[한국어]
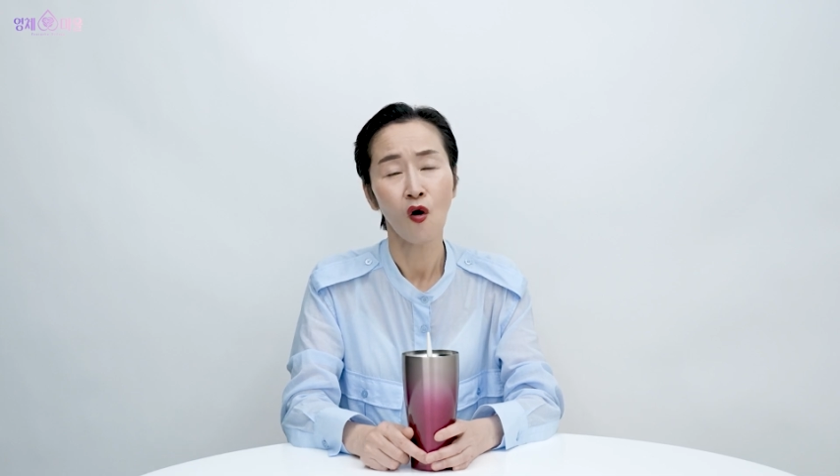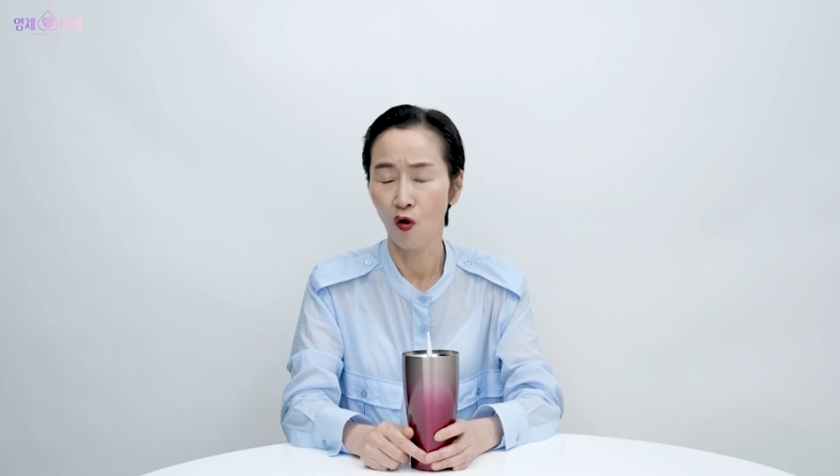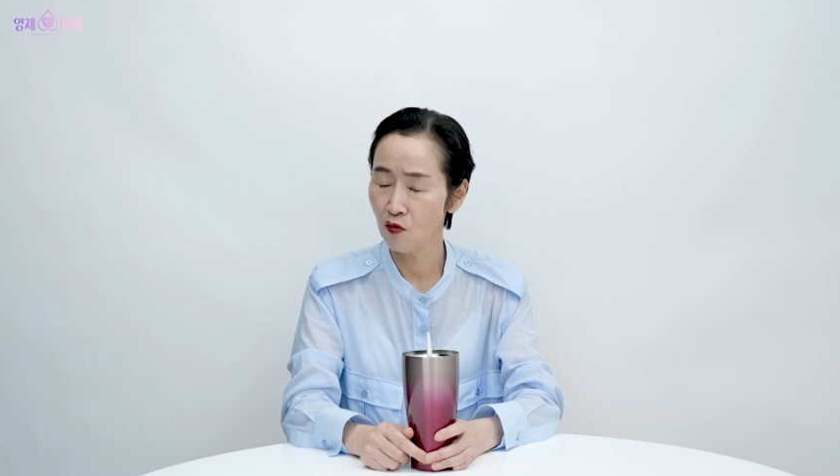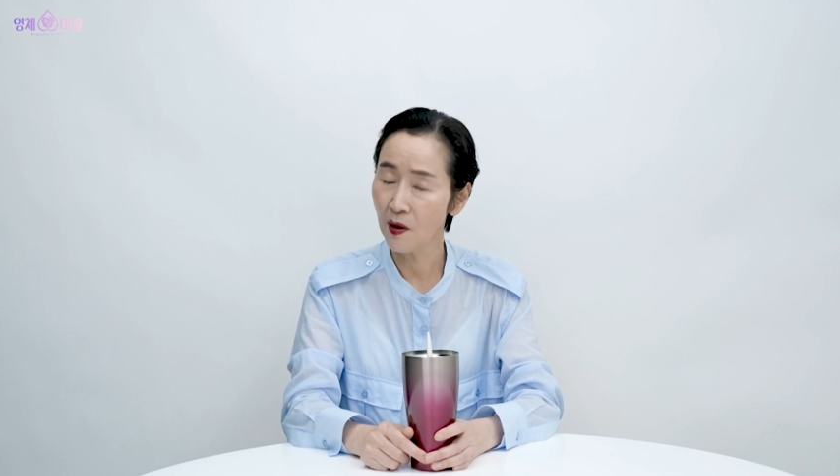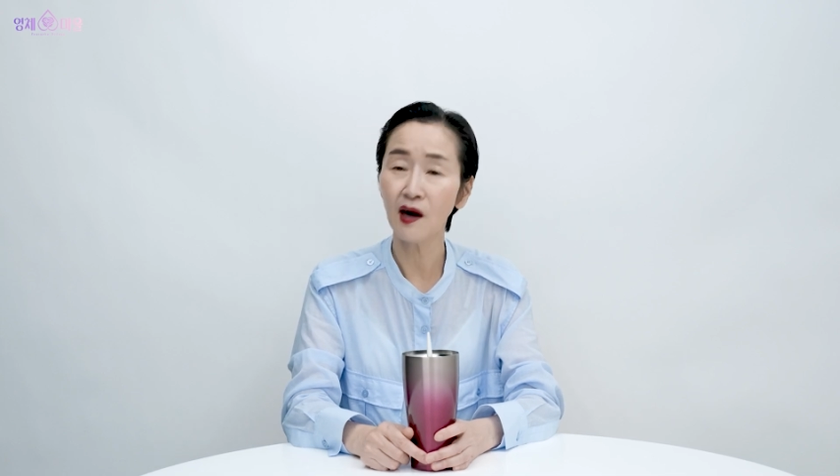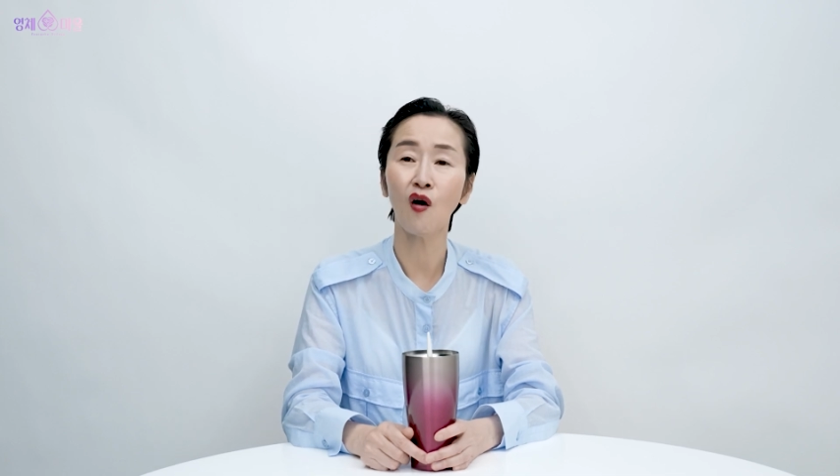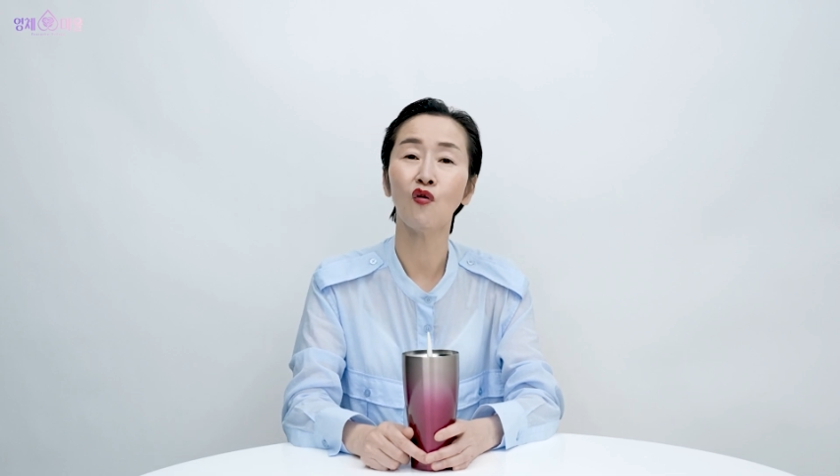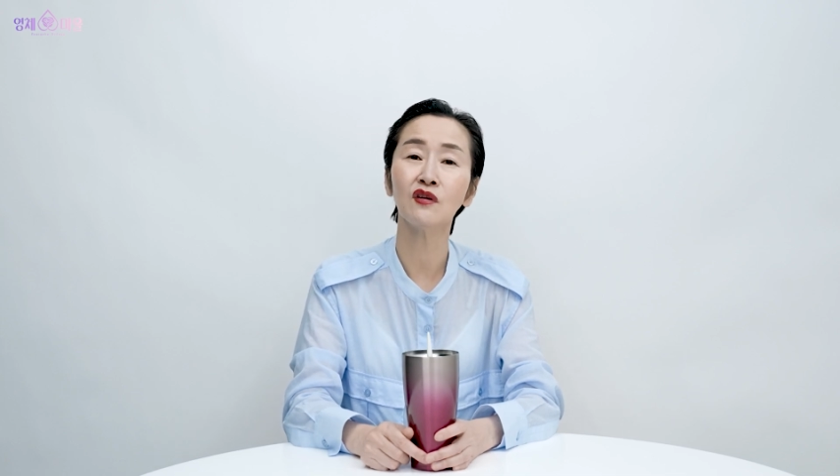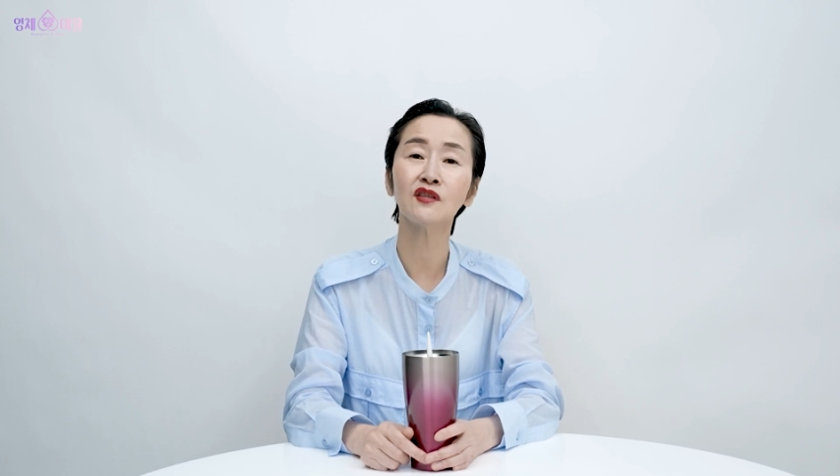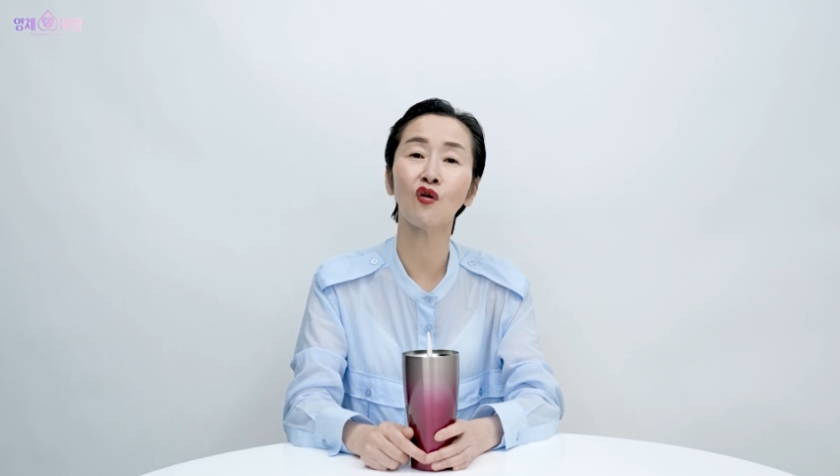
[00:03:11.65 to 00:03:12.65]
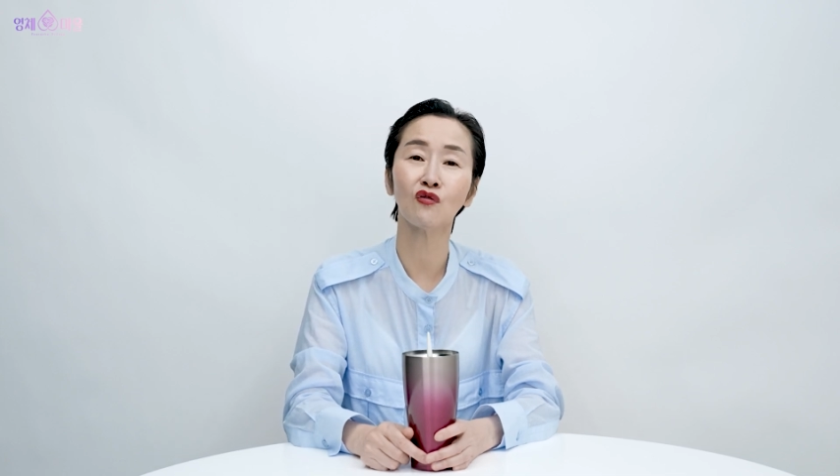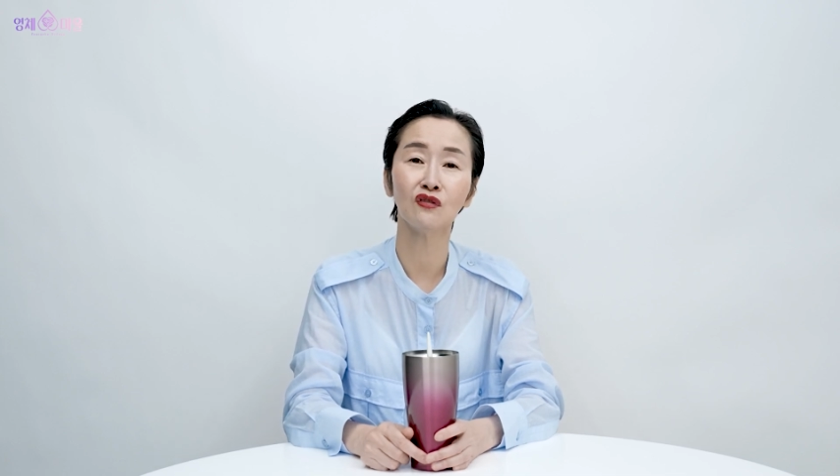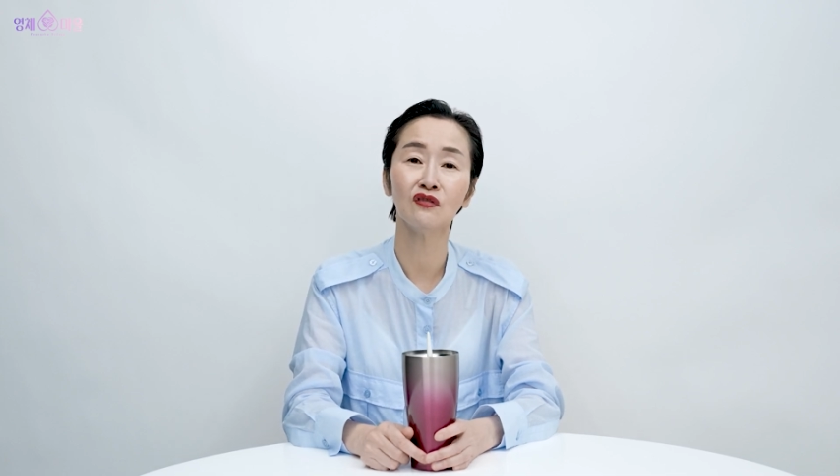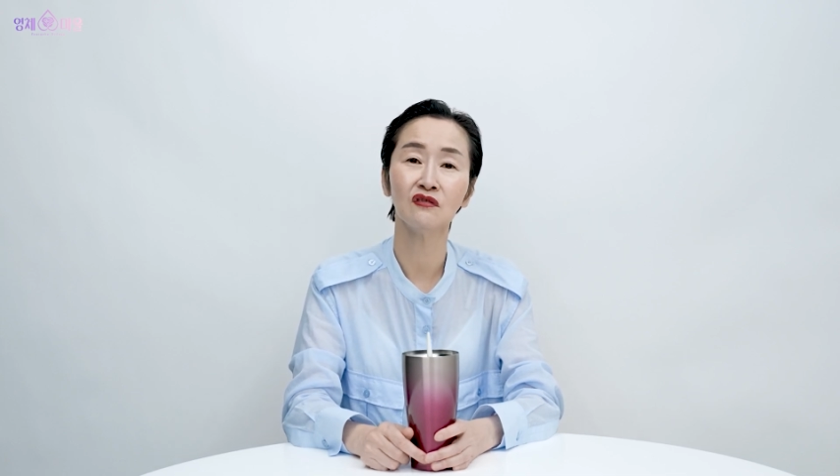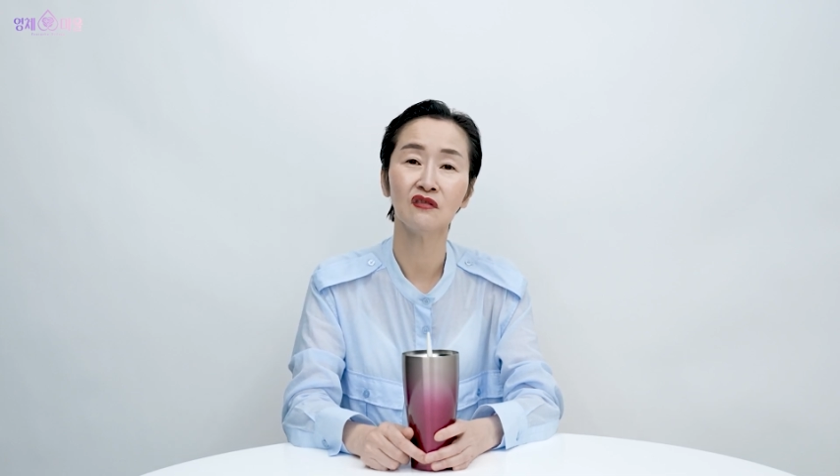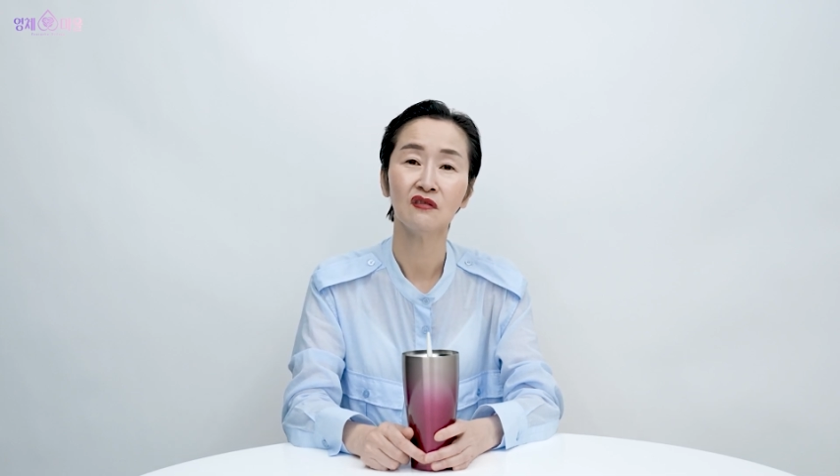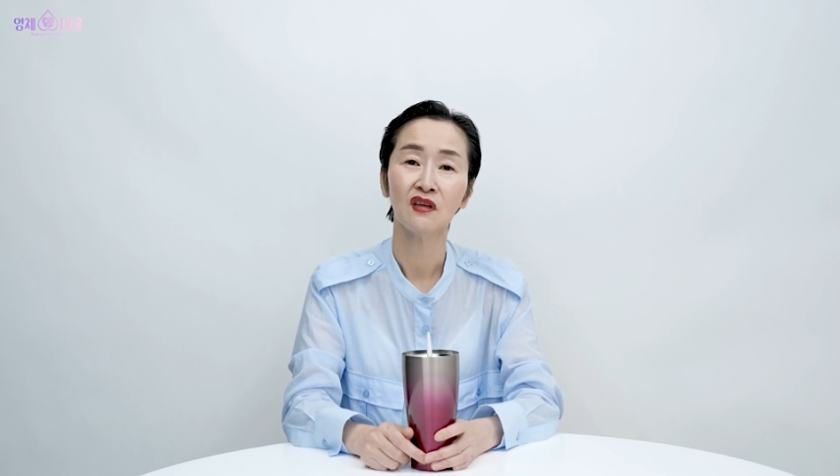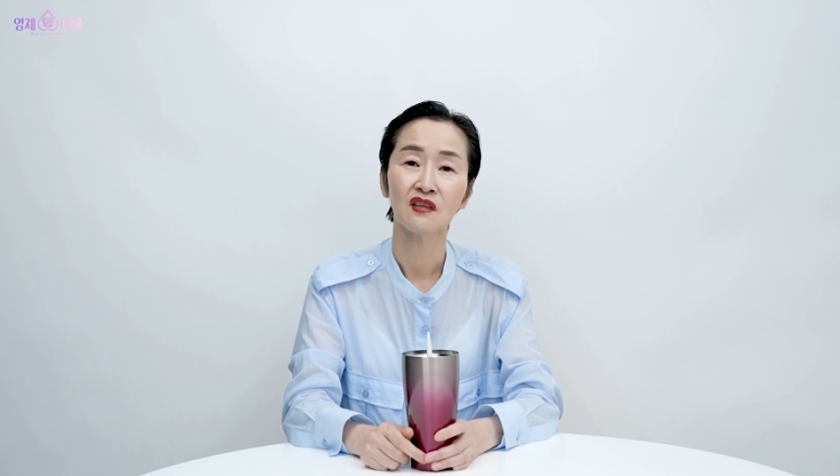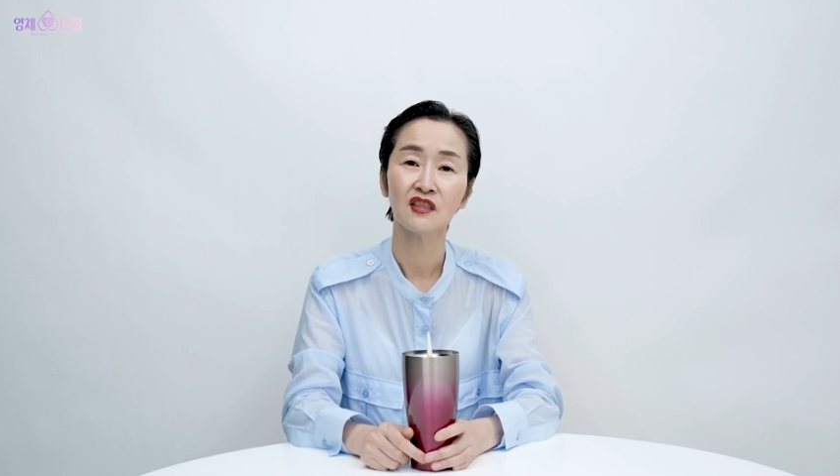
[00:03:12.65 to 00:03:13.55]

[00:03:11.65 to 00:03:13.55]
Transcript: 얼마나 어리석은